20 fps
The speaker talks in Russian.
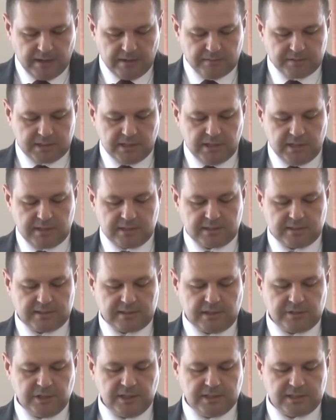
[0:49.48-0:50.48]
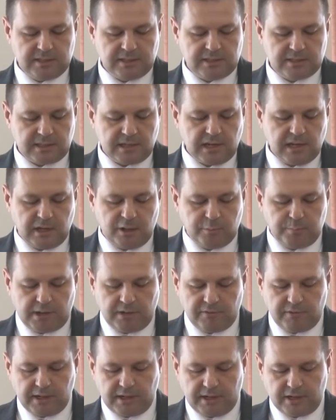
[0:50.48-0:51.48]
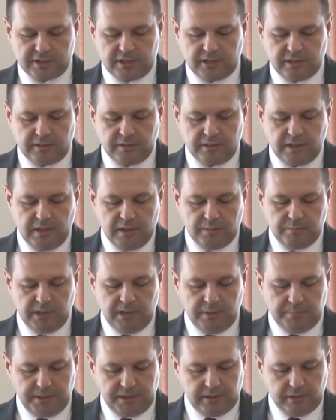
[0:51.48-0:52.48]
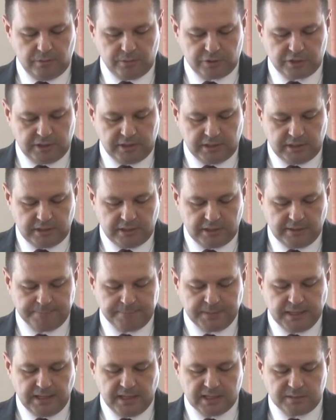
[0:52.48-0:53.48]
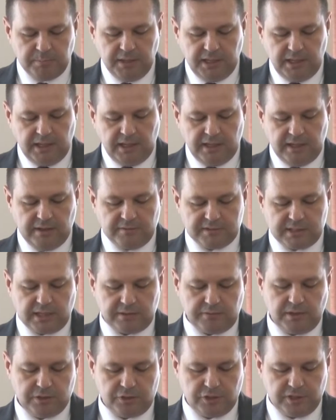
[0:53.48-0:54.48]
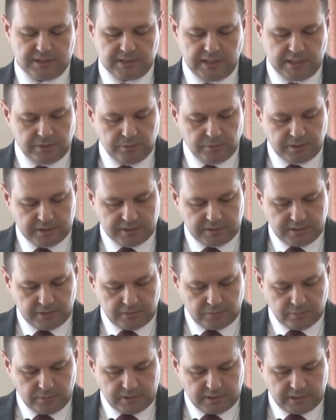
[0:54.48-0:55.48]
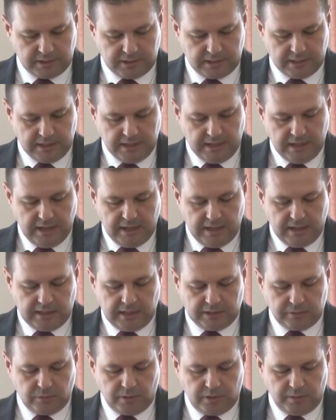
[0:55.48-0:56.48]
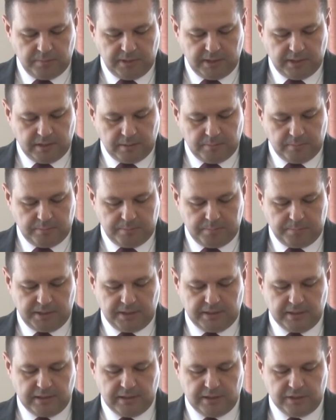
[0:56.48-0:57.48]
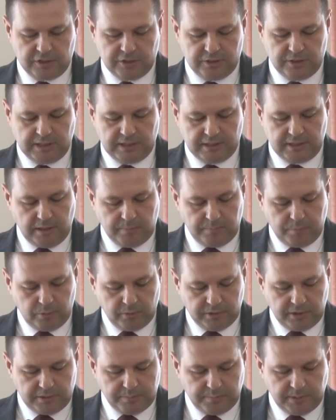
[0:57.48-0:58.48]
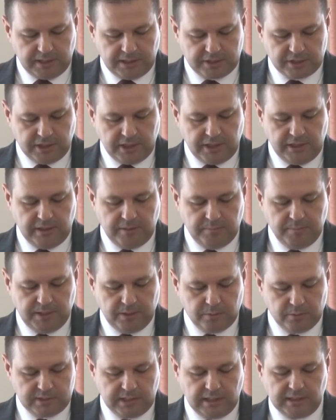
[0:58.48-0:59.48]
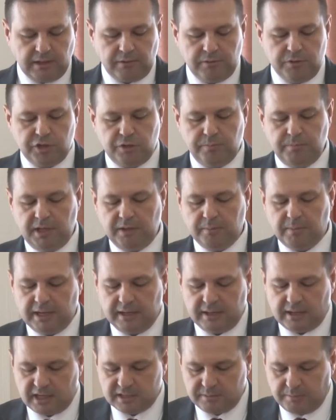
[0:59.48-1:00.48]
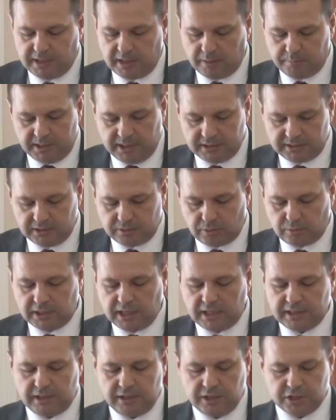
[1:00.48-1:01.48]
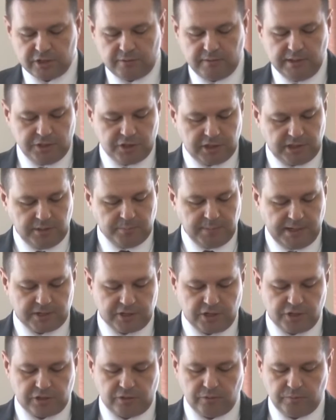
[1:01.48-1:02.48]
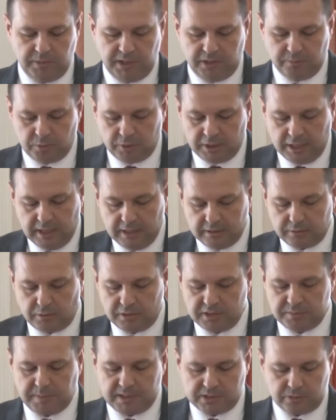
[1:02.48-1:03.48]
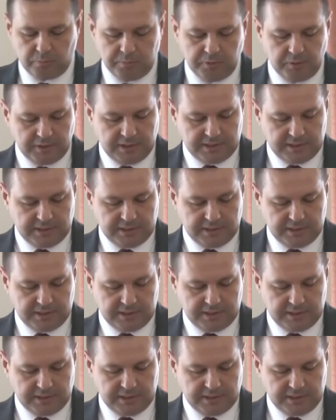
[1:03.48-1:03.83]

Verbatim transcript: В целях защиты социальных прав граждан были предложены изменения в соответствии статью Конституции, которыми предложено дополнить положениями, устанавливающими минимальный размер оплаты труда не ниже величины прожиточного минимума трудоспособного